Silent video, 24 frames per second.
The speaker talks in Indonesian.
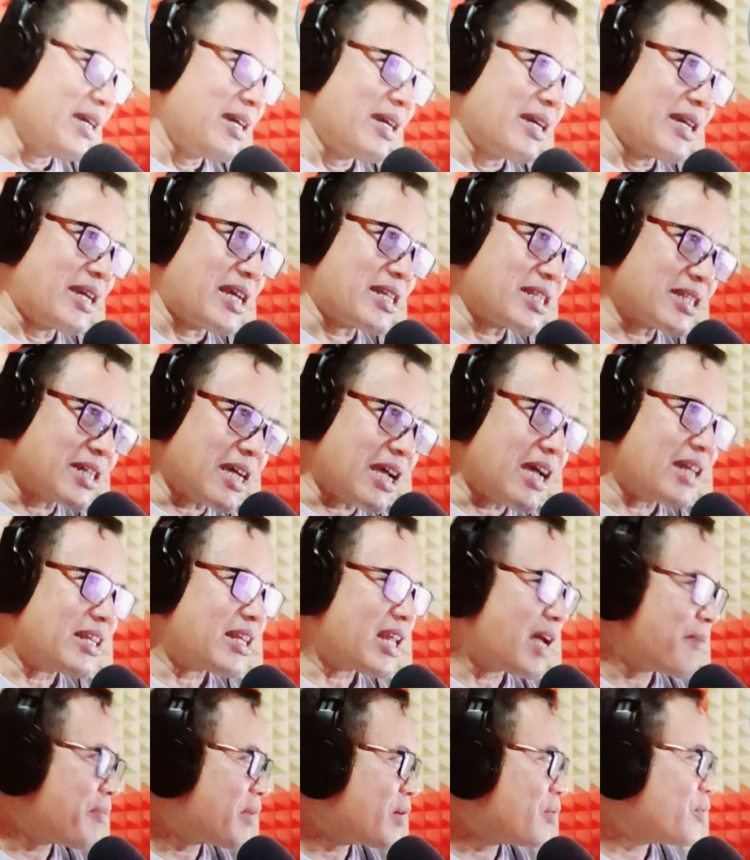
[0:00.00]
Nah sekarang
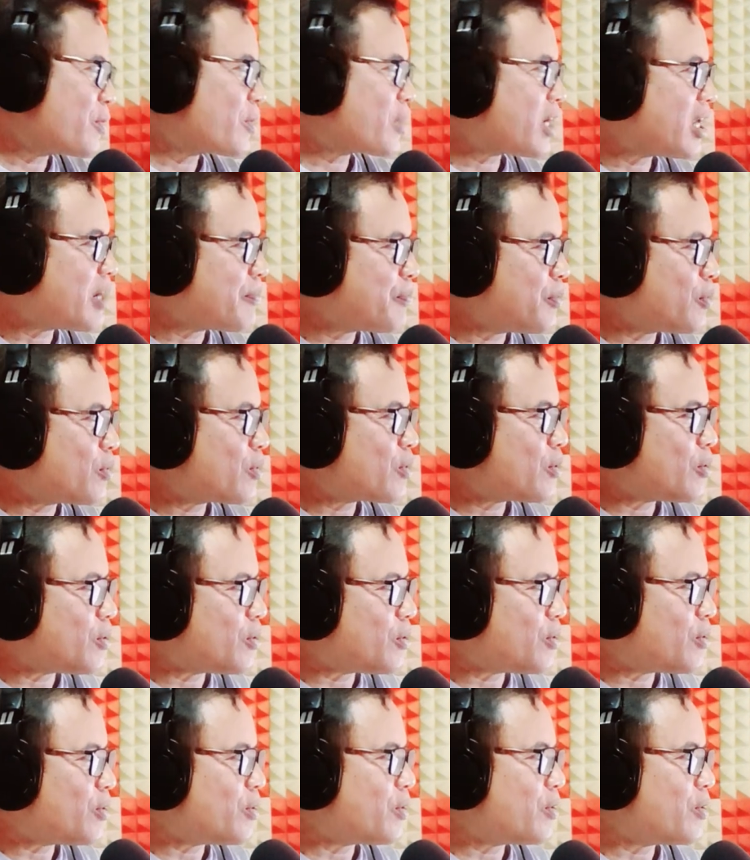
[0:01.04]
telah menunjukkan
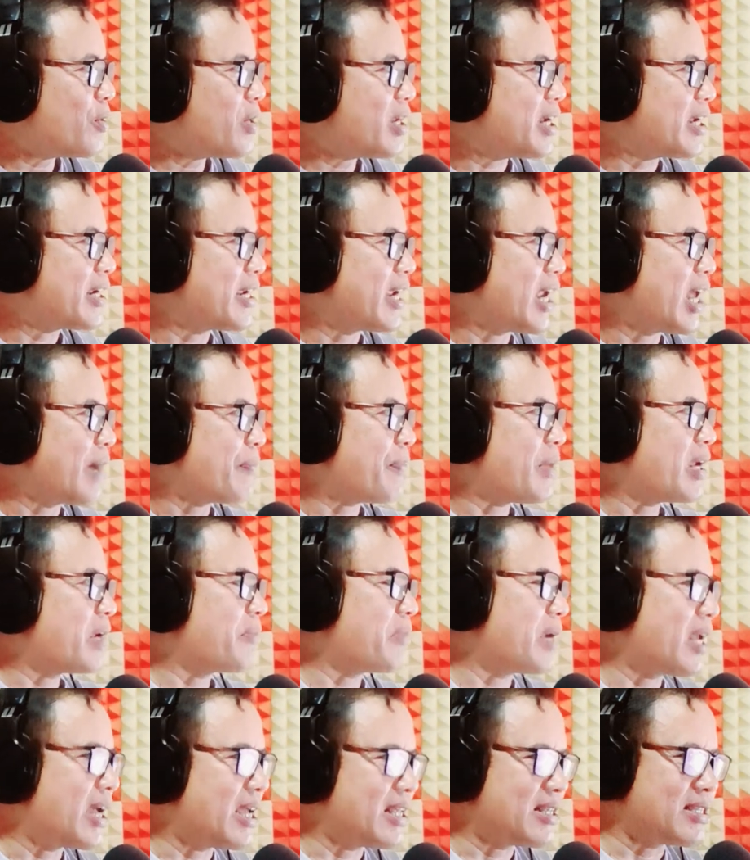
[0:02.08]
pukul
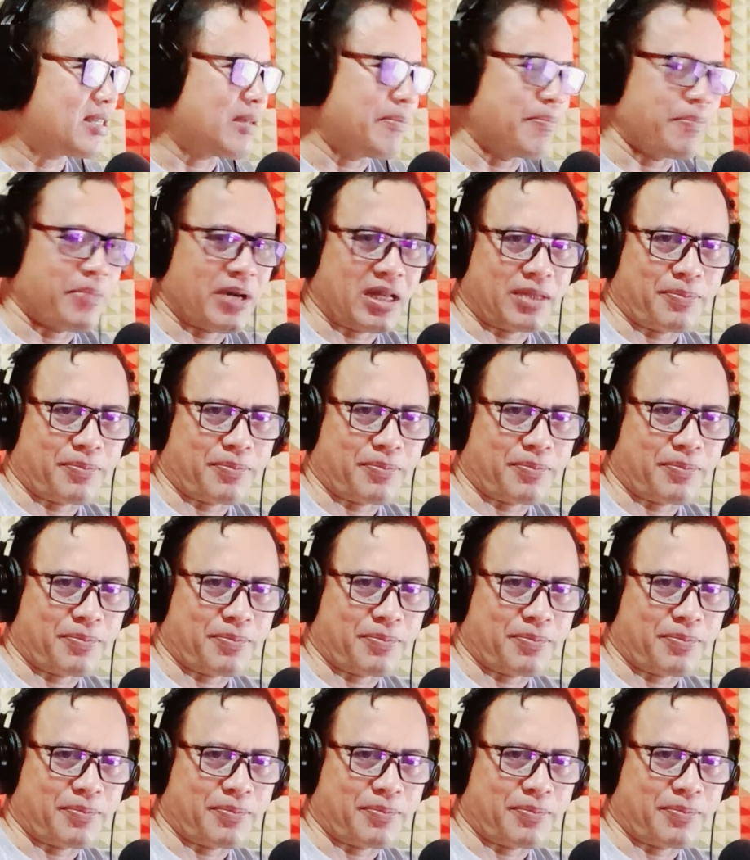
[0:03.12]
18.47